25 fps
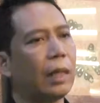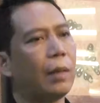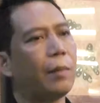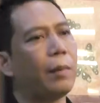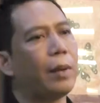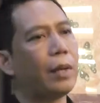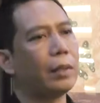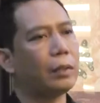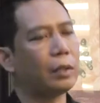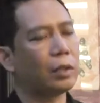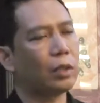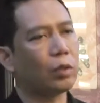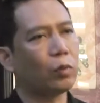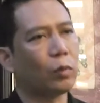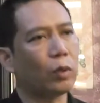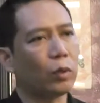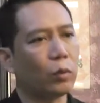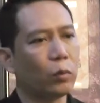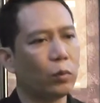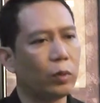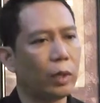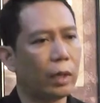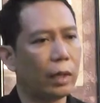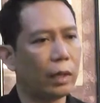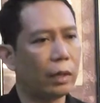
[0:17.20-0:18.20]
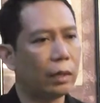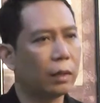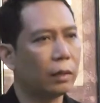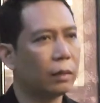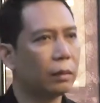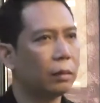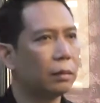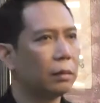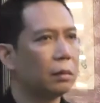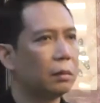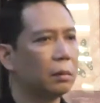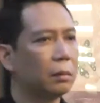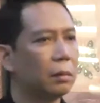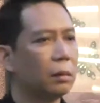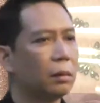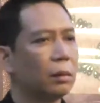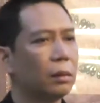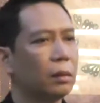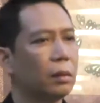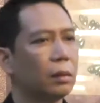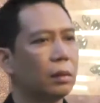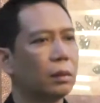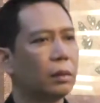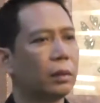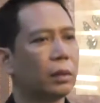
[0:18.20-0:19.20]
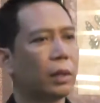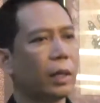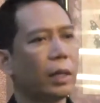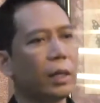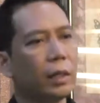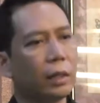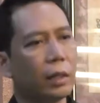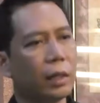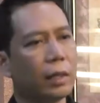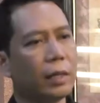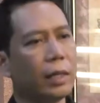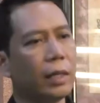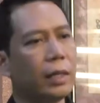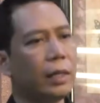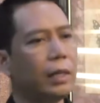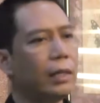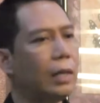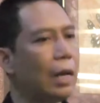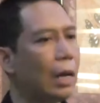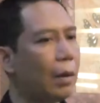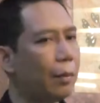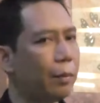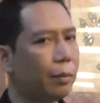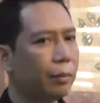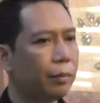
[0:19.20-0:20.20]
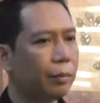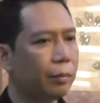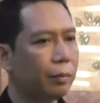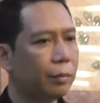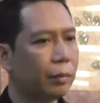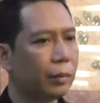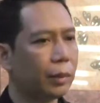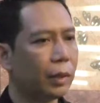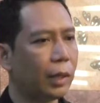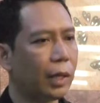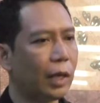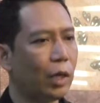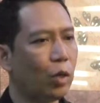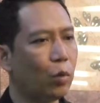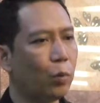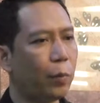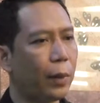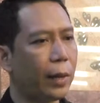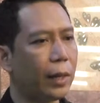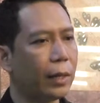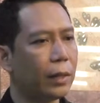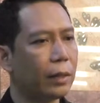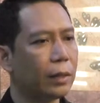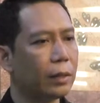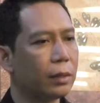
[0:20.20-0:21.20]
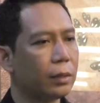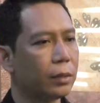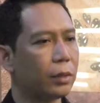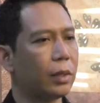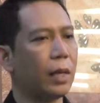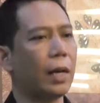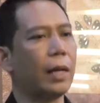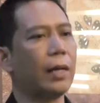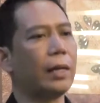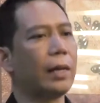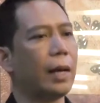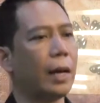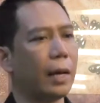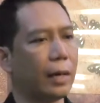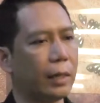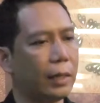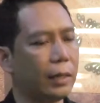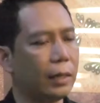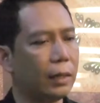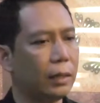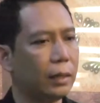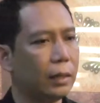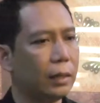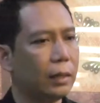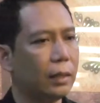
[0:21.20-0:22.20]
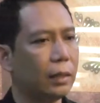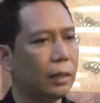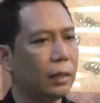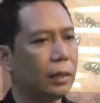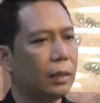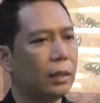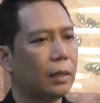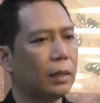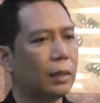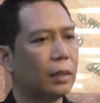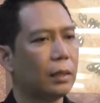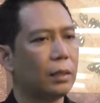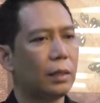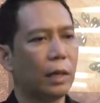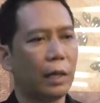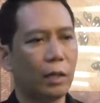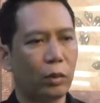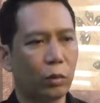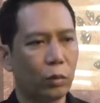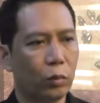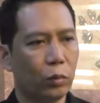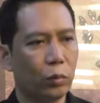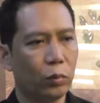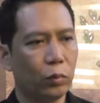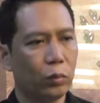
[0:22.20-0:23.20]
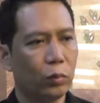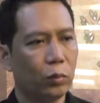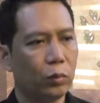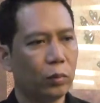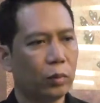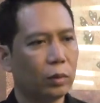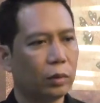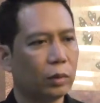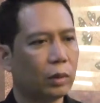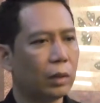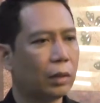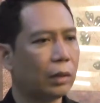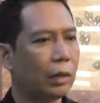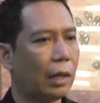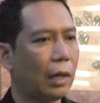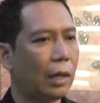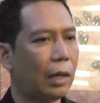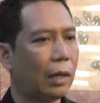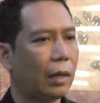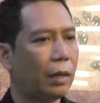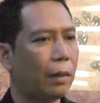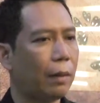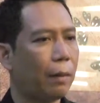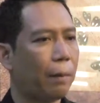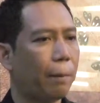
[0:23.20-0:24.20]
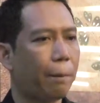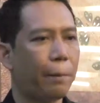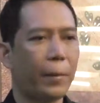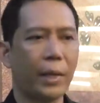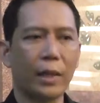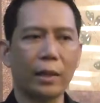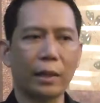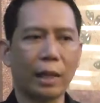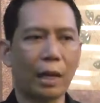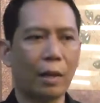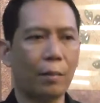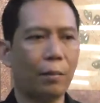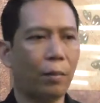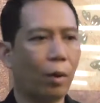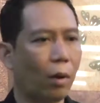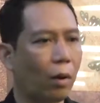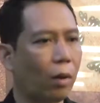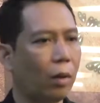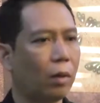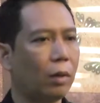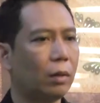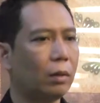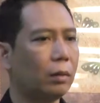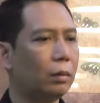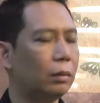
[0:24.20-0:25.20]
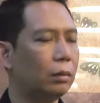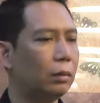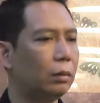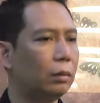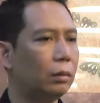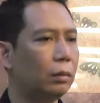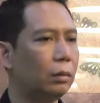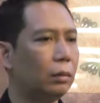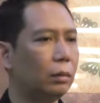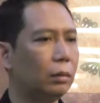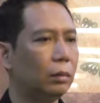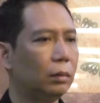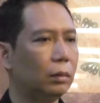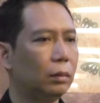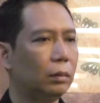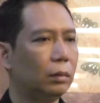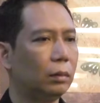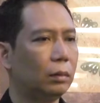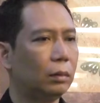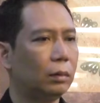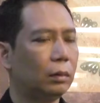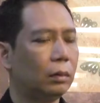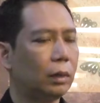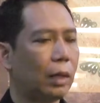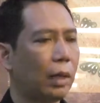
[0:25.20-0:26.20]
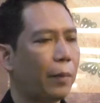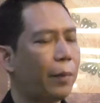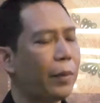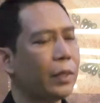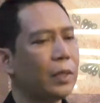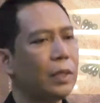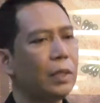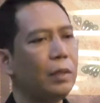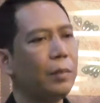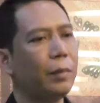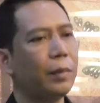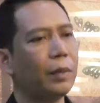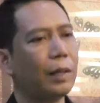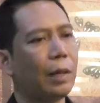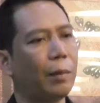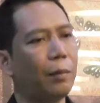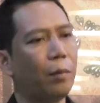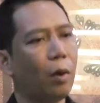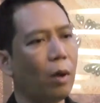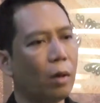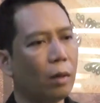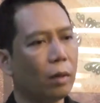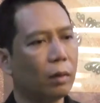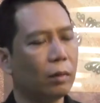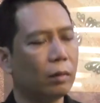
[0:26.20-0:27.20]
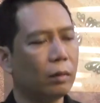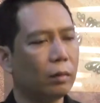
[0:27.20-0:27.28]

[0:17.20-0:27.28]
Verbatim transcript: tema sesuatu yang sering terjadi dalam kehidupan sehari-hari yaitu tentang mental block. Apa sih mental block?